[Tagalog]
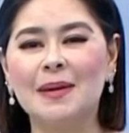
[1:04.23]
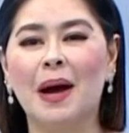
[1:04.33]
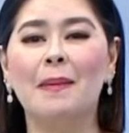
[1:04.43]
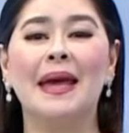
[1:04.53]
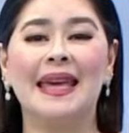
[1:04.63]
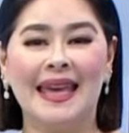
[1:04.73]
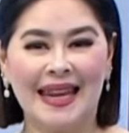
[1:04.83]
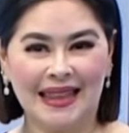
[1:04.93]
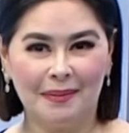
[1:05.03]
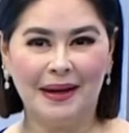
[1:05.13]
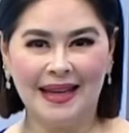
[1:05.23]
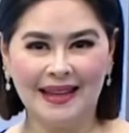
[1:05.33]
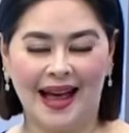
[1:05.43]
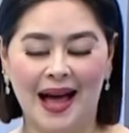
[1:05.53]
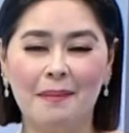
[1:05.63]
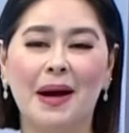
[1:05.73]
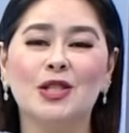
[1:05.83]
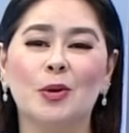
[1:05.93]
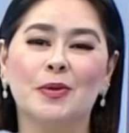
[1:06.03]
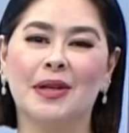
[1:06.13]
mga maiinit na balita,
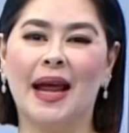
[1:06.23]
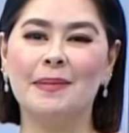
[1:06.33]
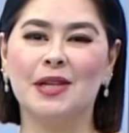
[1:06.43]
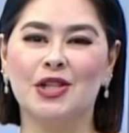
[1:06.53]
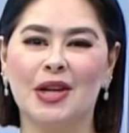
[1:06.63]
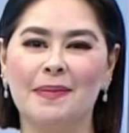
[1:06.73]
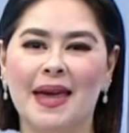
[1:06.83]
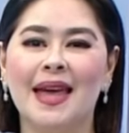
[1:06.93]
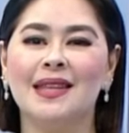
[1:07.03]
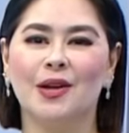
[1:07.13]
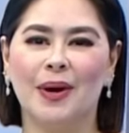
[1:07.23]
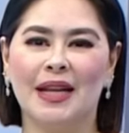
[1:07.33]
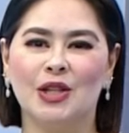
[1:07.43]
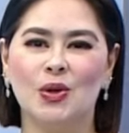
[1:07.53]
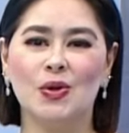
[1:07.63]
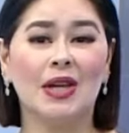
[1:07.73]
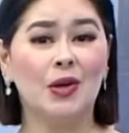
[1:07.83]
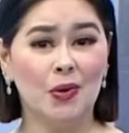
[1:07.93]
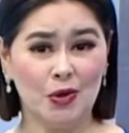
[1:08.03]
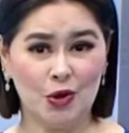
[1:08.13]
mag-subscribe sa GMA Integrated News sa
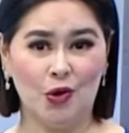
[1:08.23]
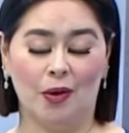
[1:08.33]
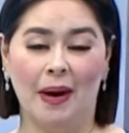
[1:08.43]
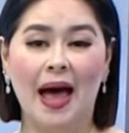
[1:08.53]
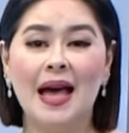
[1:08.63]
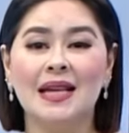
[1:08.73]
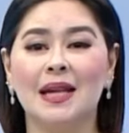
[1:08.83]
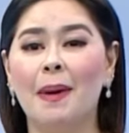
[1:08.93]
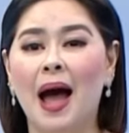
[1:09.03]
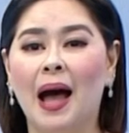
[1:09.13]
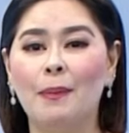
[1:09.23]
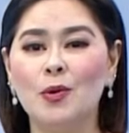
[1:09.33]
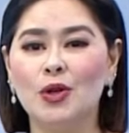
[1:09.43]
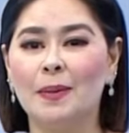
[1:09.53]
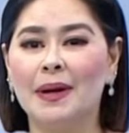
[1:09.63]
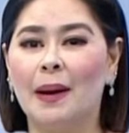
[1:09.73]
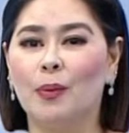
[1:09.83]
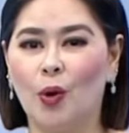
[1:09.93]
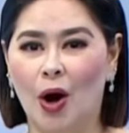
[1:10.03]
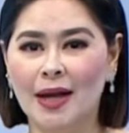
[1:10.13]
YouTube. Sa mga kapuso naman
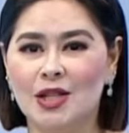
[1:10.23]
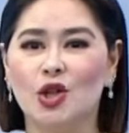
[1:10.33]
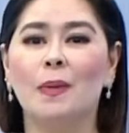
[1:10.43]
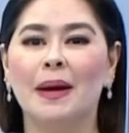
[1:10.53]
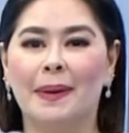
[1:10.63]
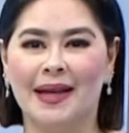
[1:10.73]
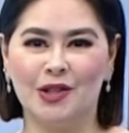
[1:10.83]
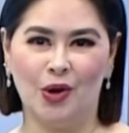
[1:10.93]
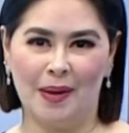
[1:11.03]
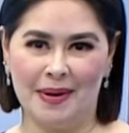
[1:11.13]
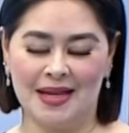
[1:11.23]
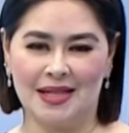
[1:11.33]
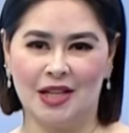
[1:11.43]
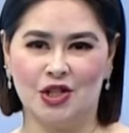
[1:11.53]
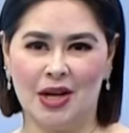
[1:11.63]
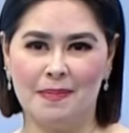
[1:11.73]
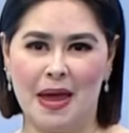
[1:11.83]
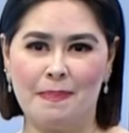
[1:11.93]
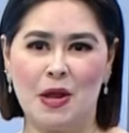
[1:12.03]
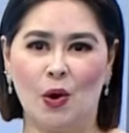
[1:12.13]
abroad, subaybayan nyo kami sa
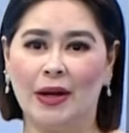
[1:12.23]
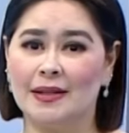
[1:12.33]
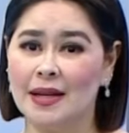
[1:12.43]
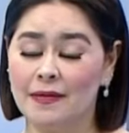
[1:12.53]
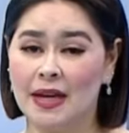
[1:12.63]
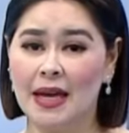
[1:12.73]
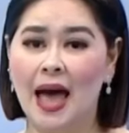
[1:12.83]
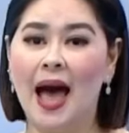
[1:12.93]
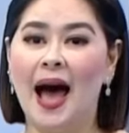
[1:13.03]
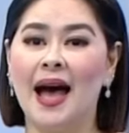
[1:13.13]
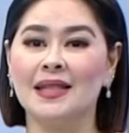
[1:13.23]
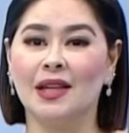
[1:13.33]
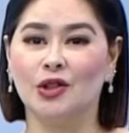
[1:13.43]
GMA Pinoy TV at sa